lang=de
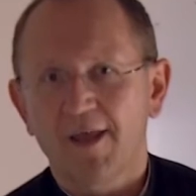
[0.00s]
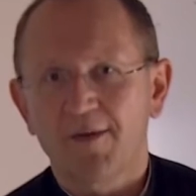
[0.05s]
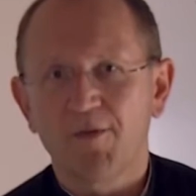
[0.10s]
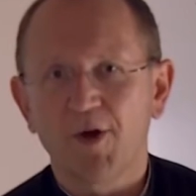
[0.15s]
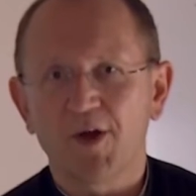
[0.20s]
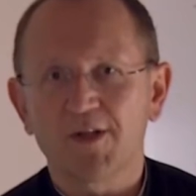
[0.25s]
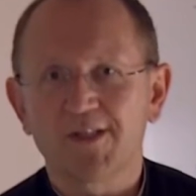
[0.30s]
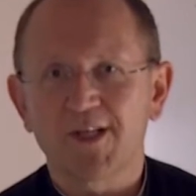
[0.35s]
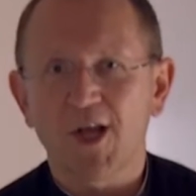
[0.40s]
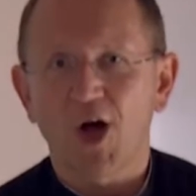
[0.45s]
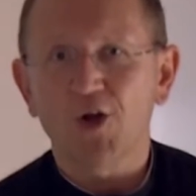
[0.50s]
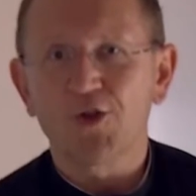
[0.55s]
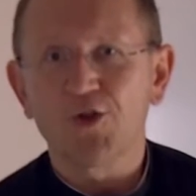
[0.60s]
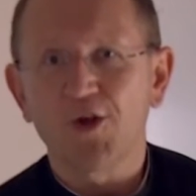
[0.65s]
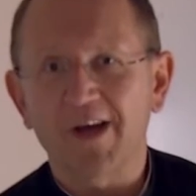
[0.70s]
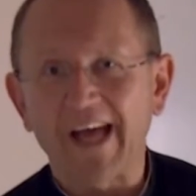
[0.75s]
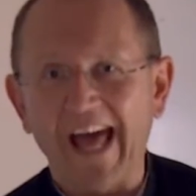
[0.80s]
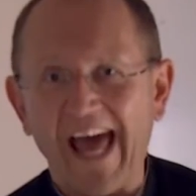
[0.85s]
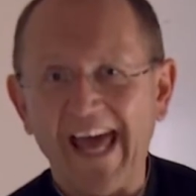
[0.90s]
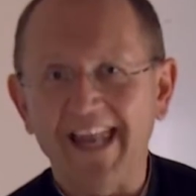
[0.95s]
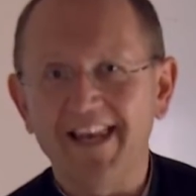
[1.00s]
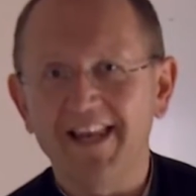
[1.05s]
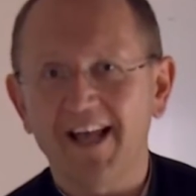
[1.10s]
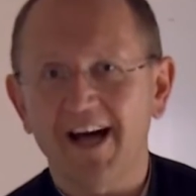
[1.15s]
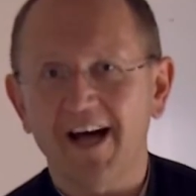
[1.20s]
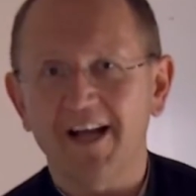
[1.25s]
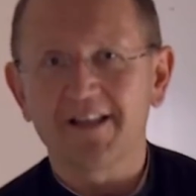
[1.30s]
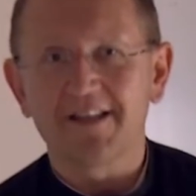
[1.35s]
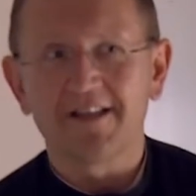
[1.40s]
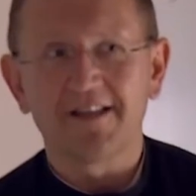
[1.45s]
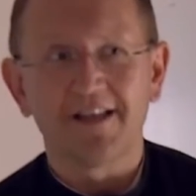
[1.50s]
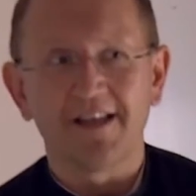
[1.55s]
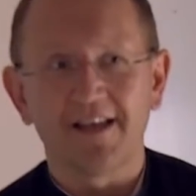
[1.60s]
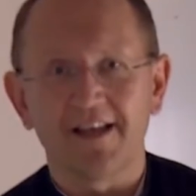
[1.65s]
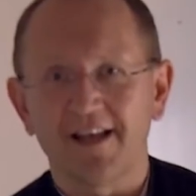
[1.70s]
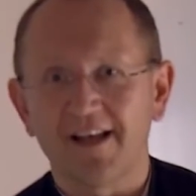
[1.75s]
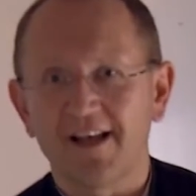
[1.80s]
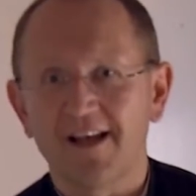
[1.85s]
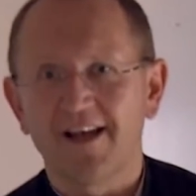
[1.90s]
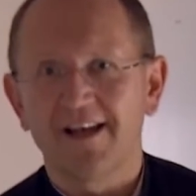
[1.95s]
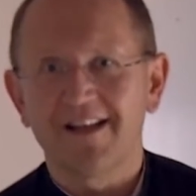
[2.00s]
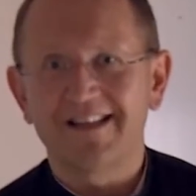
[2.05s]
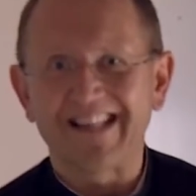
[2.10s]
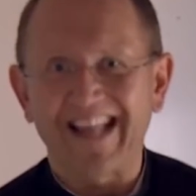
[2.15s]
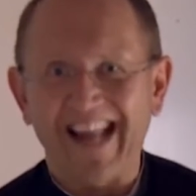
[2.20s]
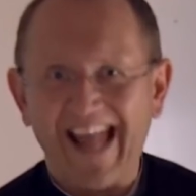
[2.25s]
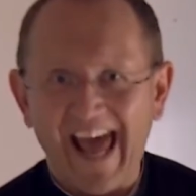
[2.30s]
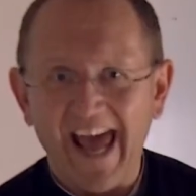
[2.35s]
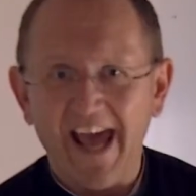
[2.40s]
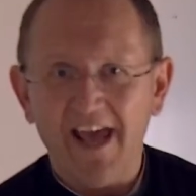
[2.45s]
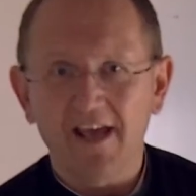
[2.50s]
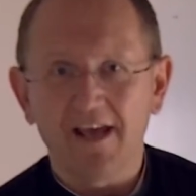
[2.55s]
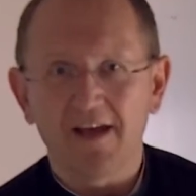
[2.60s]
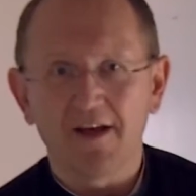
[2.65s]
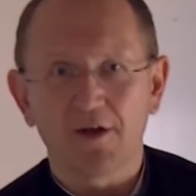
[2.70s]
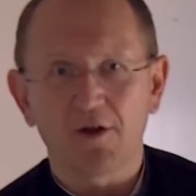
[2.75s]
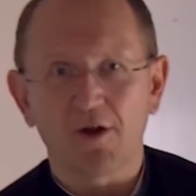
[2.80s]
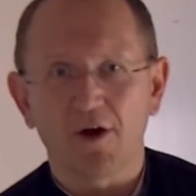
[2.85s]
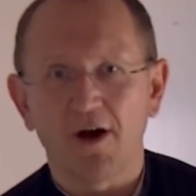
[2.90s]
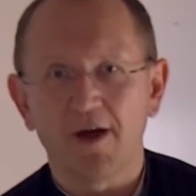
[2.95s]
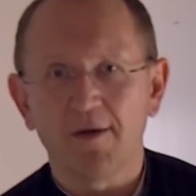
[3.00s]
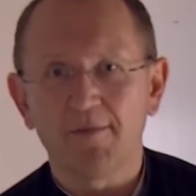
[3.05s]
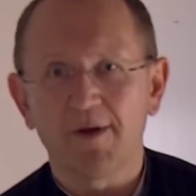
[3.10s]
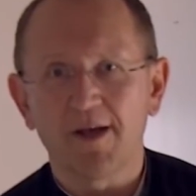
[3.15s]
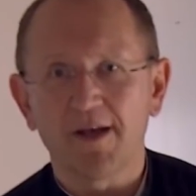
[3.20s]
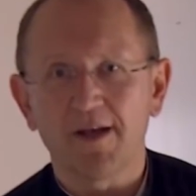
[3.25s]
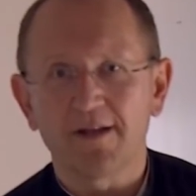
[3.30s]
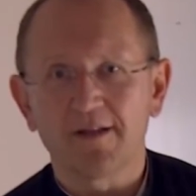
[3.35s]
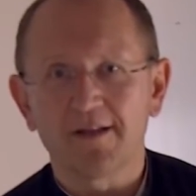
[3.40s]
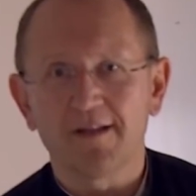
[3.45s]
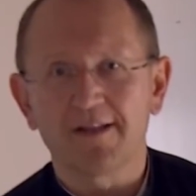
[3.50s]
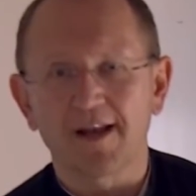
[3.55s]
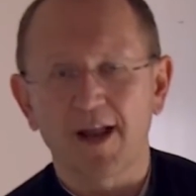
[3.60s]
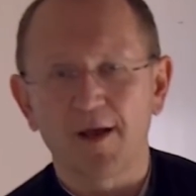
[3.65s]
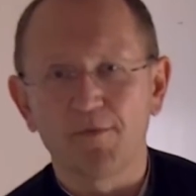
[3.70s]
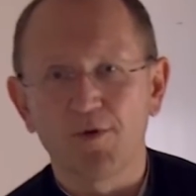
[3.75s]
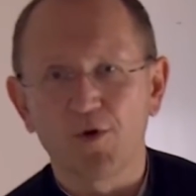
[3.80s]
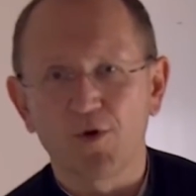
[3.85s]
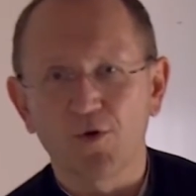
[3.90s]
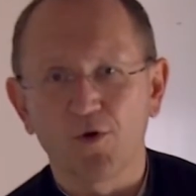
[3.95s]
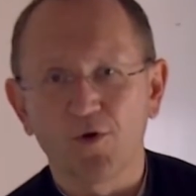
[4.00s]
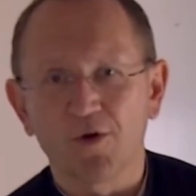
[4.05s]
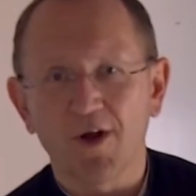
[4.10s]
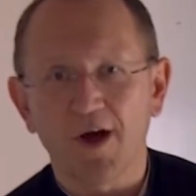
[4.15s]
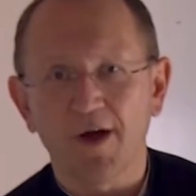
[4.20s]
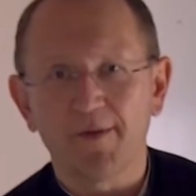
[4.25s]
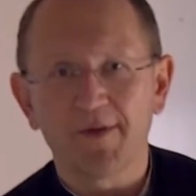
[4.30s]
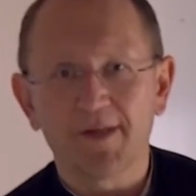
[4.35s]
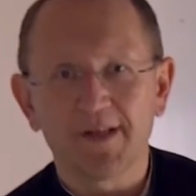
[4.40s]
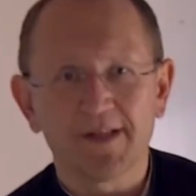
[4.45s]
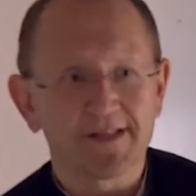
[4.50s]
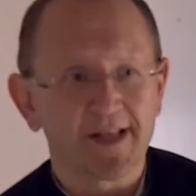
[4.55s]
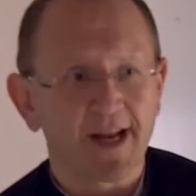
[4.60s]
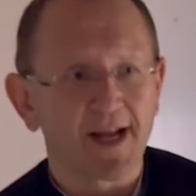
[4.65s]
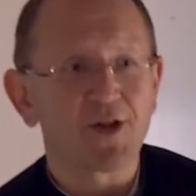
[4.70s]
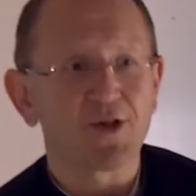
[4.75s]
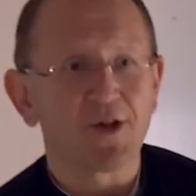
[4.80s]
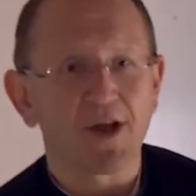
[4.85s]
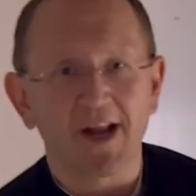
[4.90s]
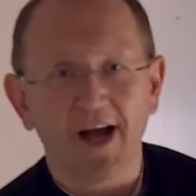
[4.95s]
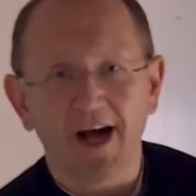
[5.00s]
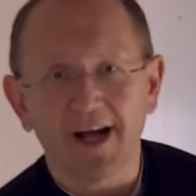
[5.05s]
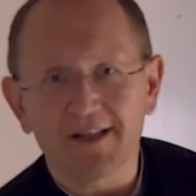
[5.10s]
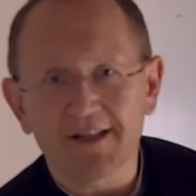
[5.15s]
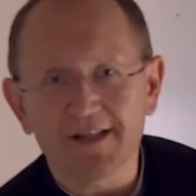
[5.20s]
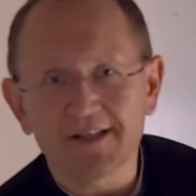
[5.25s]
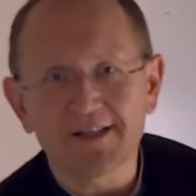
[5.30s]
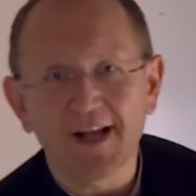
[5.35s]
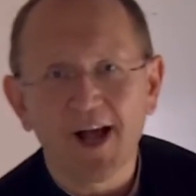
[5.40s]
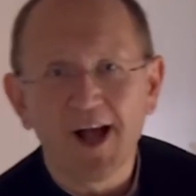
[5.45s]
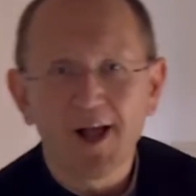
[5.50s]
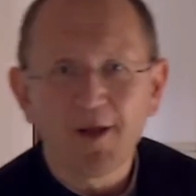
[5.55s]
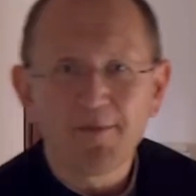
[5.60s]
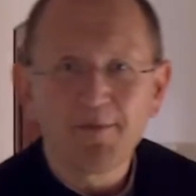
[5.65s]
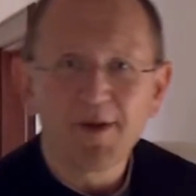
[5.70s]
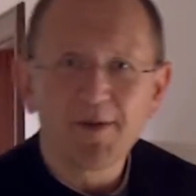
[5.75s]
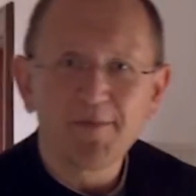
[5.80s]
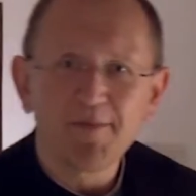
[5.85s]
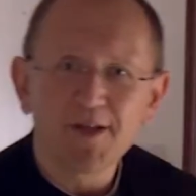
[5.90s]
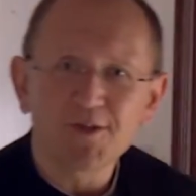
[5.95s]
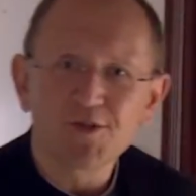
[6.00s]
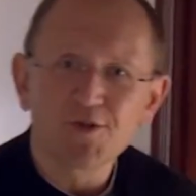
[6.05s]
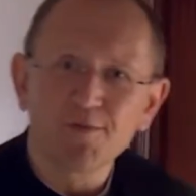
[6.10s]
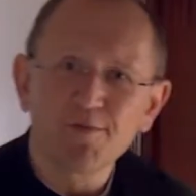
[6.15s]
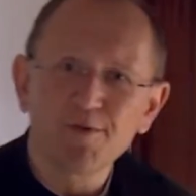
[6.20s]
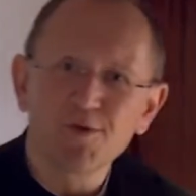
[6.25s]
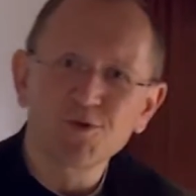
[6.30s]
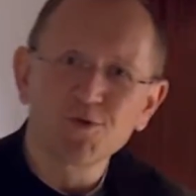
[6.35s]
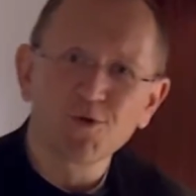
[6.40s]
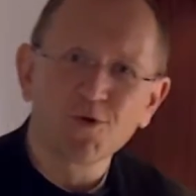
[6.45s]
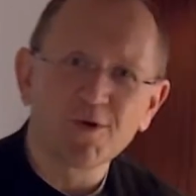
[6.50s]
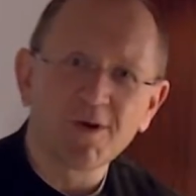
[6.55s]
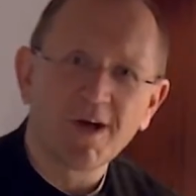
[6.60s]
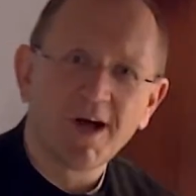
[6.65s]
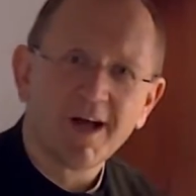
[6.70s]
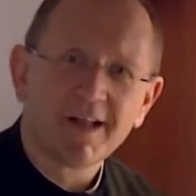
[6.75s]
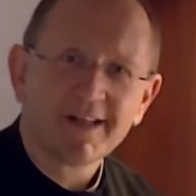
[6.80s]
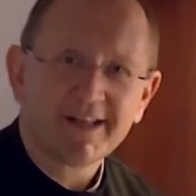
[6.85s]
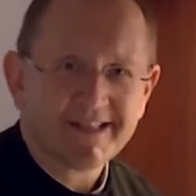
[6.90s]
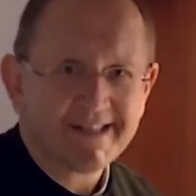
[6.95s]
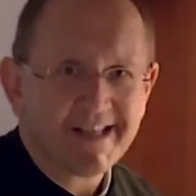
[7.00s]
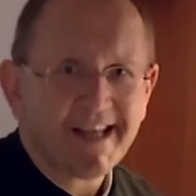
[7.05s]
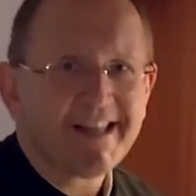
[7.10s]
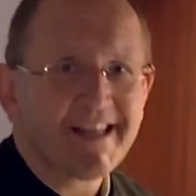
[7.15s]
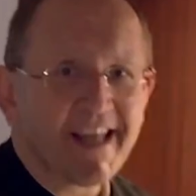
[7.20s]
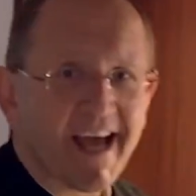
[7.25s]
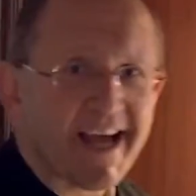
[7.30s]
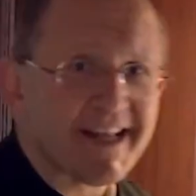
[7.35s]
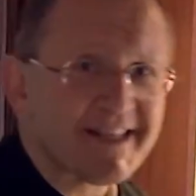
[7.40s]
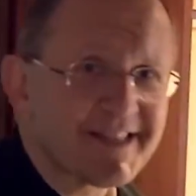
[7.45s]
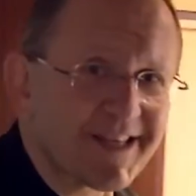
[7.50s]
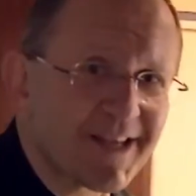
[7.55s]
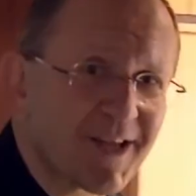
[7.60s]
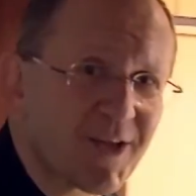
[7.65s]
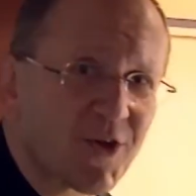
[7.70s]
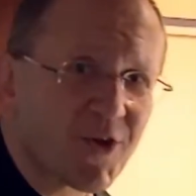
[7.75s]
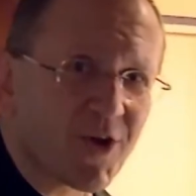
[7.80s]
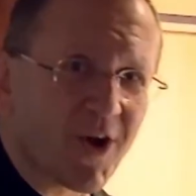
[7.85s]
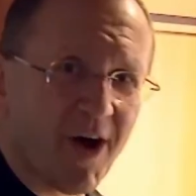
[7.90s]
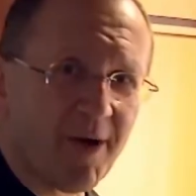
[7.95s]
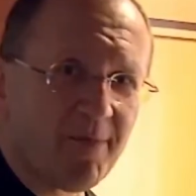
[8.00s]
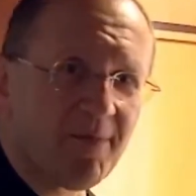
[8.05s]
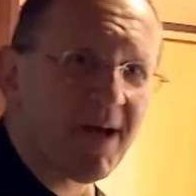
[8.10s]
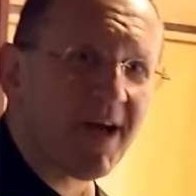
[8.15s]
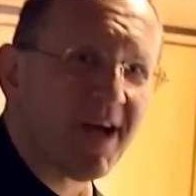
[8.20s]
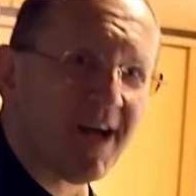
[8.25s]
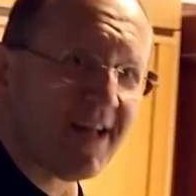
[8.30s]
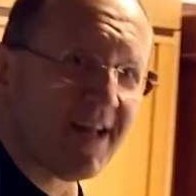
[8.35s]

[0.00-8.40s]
möchte Sie auch noch einladen, die drei Räume, die drei Büroräume des Rektorates mit mir zu besuchen. Das sind die einzigen Räume,